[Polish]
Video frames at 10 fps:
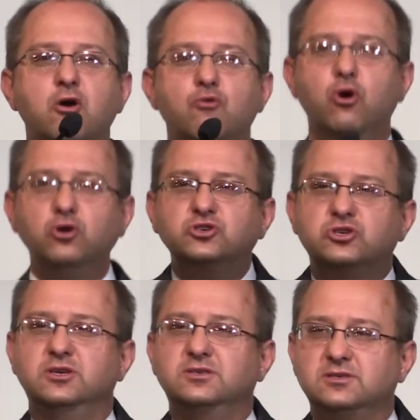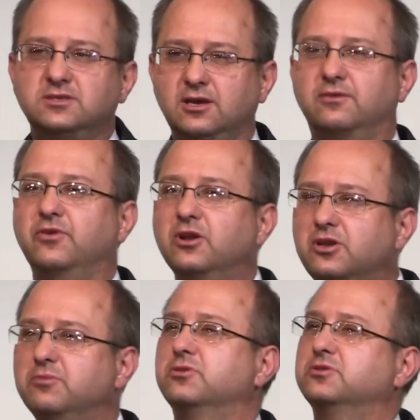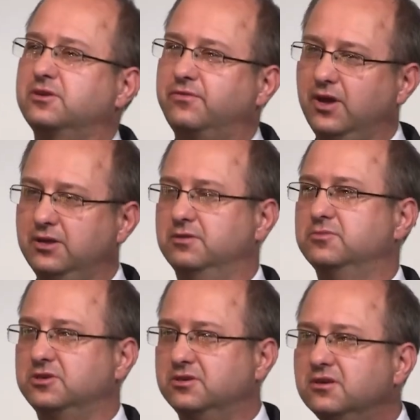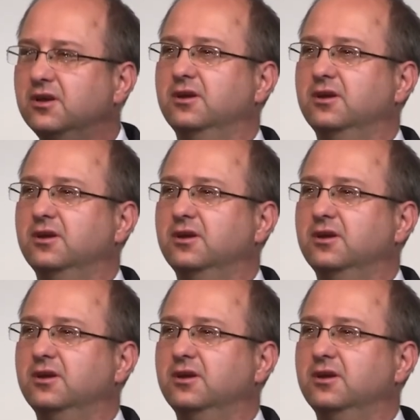łącznie z tak wielkim rozchwianiem, że